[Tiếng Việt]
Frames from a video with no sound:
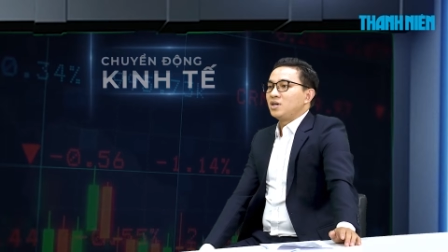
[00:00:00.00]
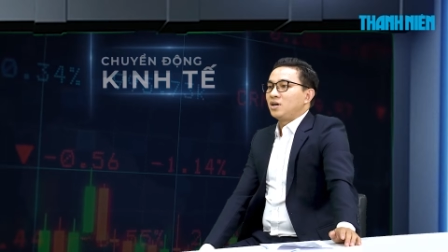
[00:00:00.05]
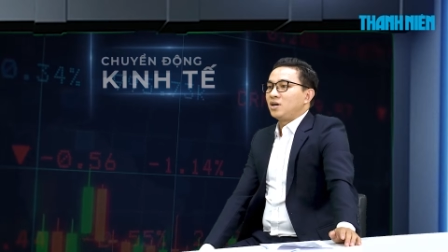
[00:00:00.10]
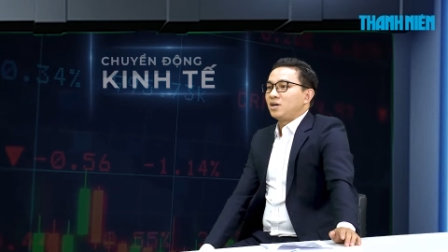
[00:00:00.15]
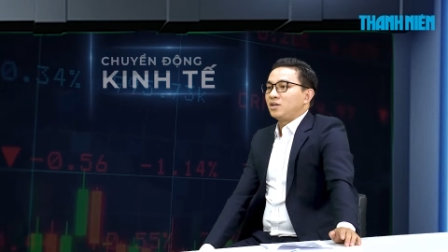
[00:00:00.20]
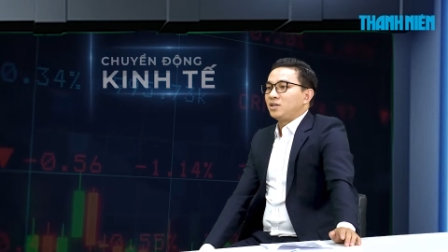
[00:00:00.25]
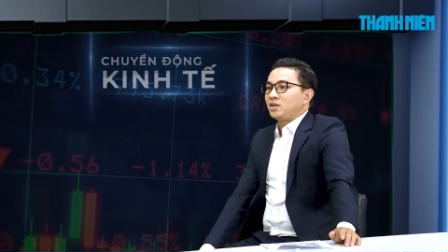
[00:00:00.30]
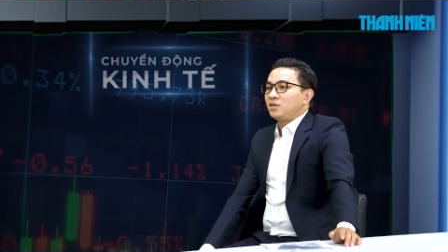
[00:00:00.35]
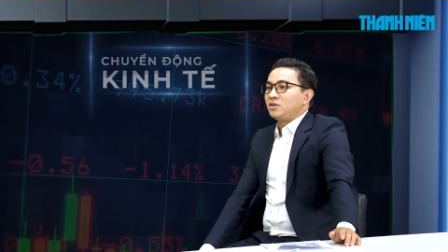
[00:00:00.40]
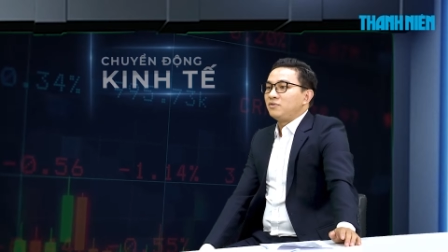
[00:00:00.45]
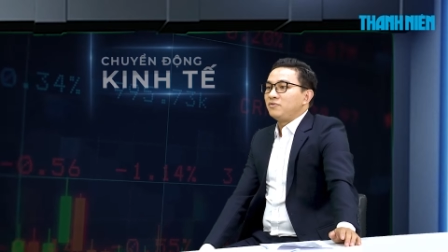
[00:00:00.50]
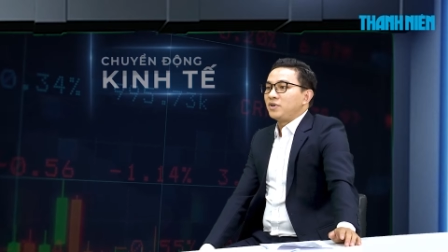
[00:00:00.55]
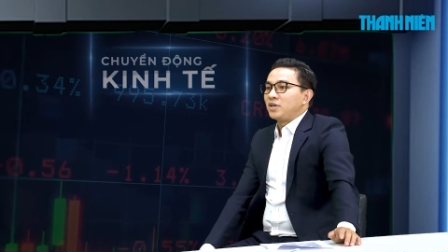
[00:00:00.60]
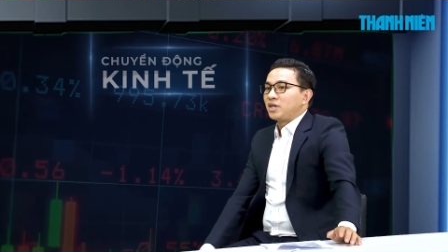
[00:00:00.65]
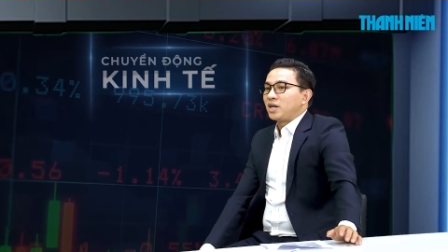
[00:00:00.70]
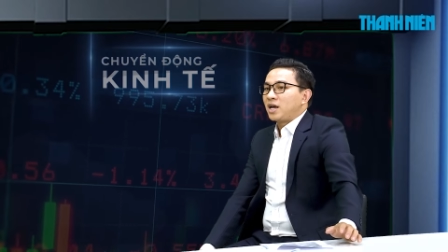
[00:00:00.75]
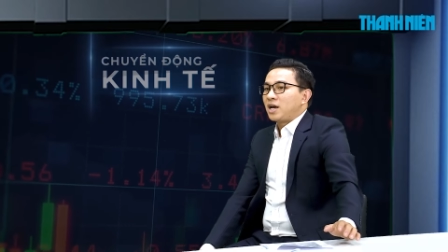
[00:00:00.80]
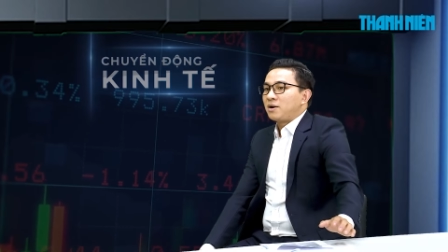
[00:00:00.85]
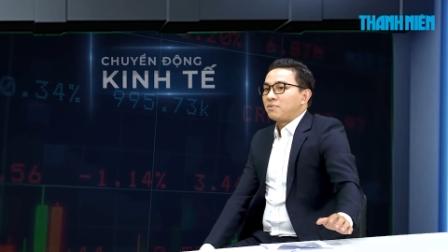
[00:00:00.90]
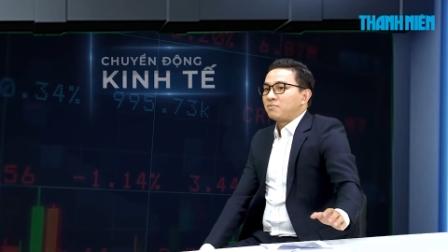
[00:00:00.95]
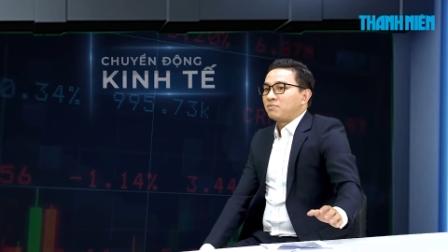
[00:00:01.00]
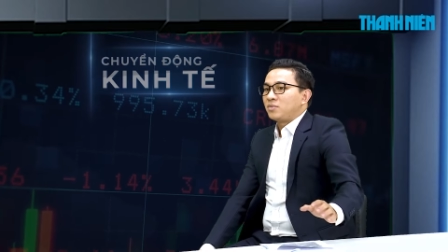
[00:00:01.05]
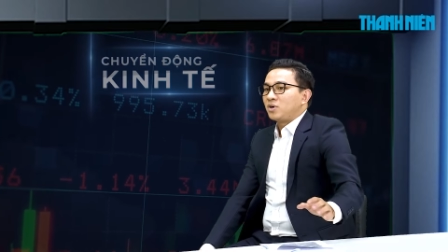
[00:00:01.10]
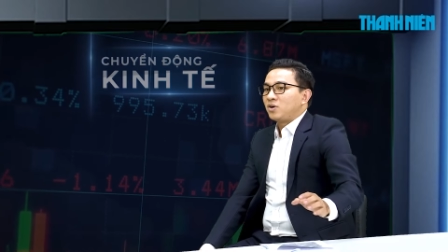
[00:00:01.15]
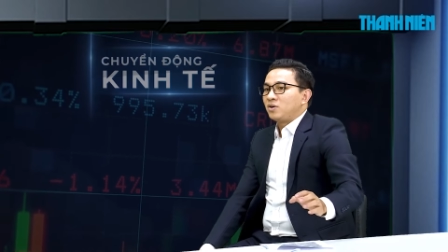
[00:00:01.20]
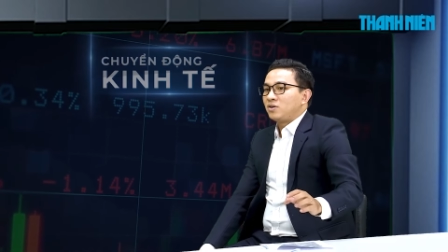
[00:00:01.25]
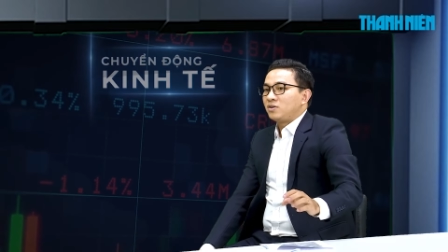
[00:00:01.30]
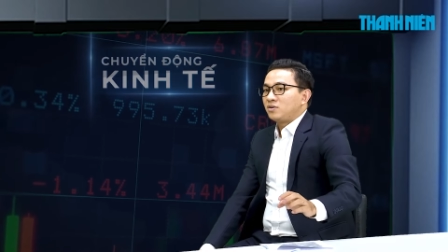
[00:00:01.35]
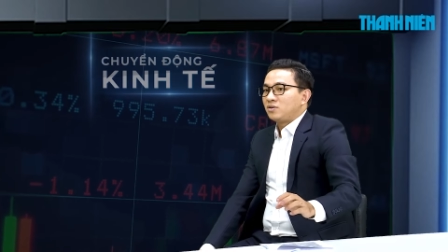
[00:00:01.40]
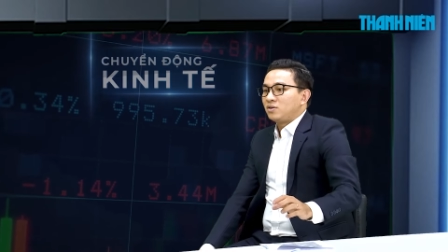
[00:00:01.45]
uh, thị trường Việt Nam
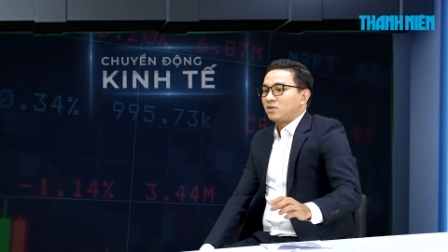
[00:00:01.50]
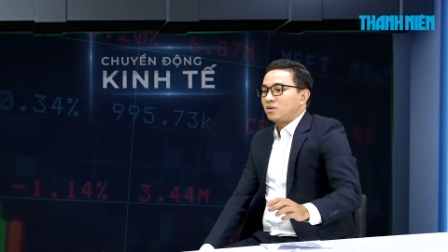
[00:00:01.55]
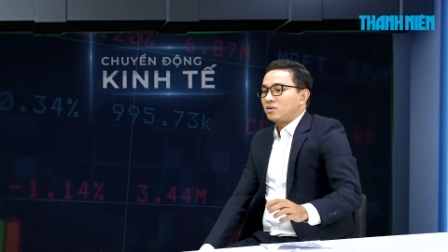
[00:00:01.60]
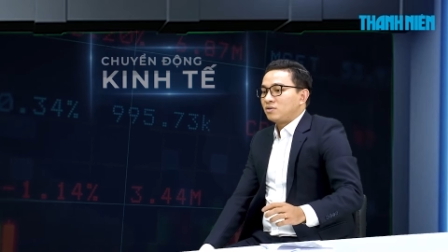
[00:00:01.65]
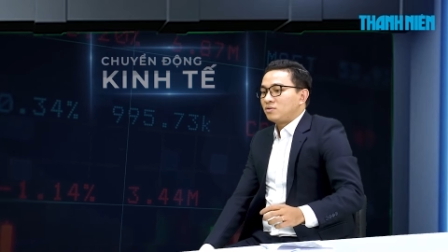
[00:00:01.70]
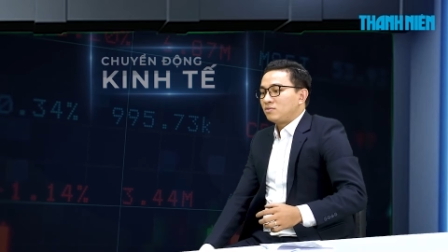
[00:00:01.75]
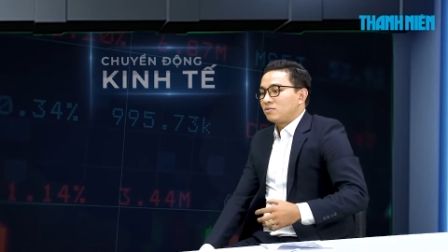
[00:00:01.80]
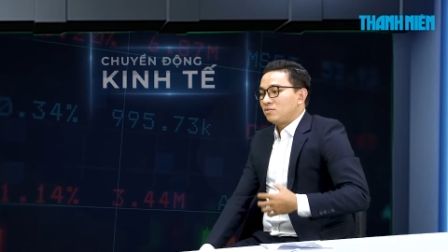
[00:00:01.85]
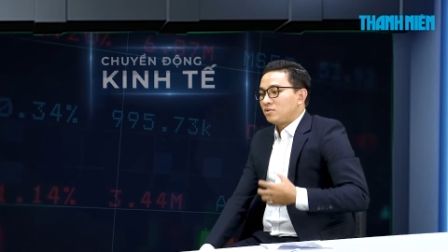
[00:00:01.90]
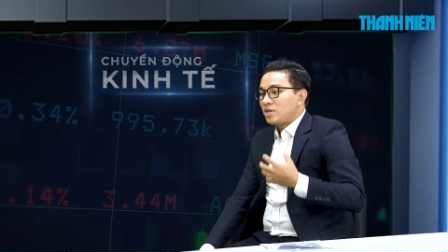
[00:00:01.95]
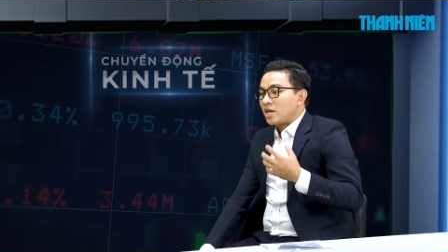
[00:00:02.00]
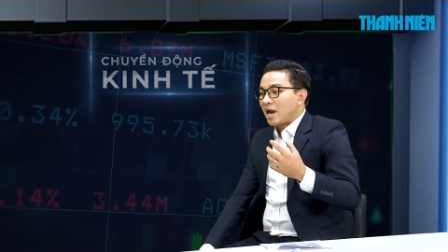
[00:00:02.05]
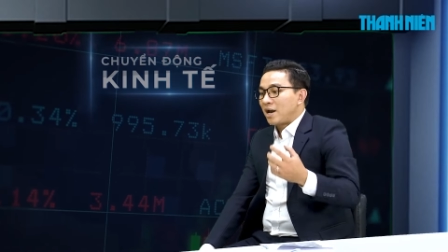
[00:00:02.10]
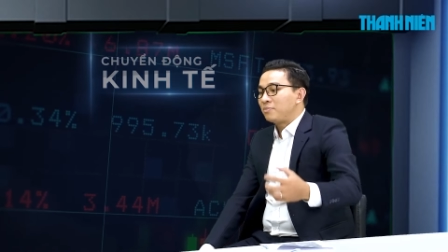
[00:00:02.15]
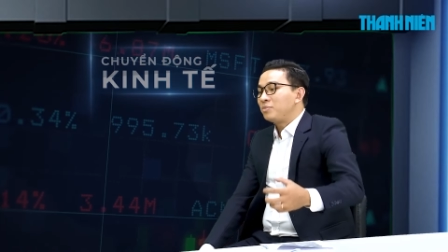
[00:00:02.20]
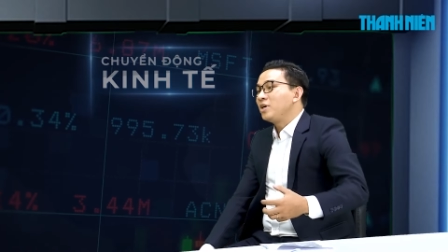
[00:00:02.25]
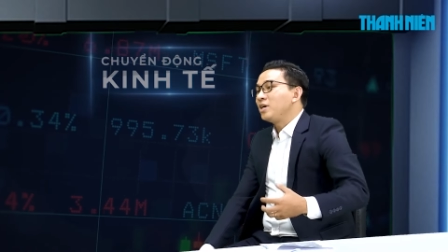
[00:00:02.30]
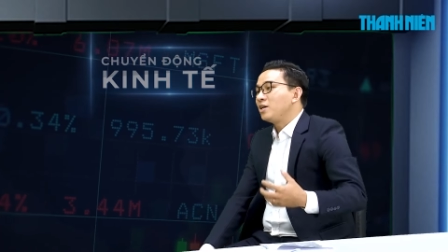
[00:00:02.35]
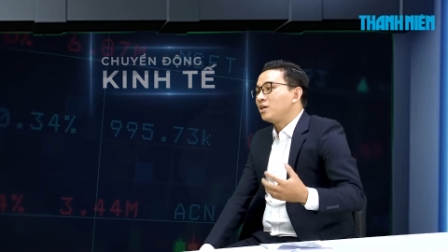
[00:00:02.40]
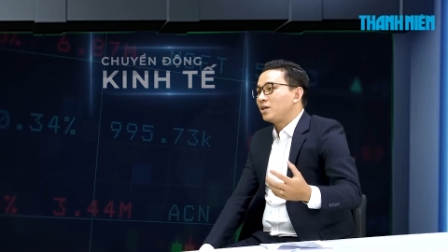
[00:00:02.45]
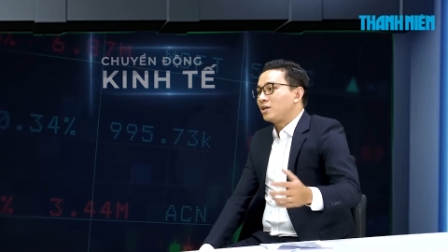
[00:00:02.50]
nó nó giảm đi